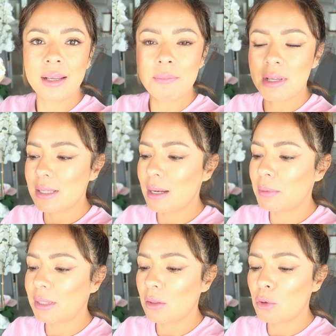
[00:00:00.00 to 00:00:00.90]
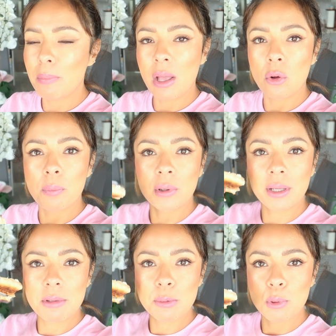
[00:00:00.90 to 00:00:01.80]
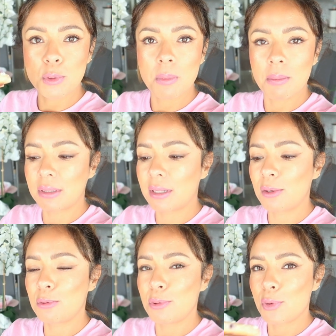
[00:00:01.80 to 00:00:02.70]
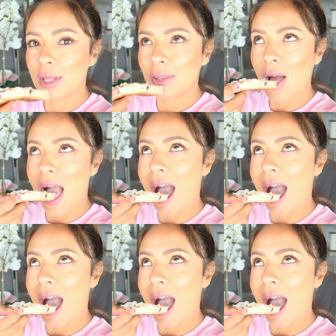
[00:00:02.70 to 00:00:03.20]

Que me hice la mitad de un vego porque mi esposo me va a traer un burrito.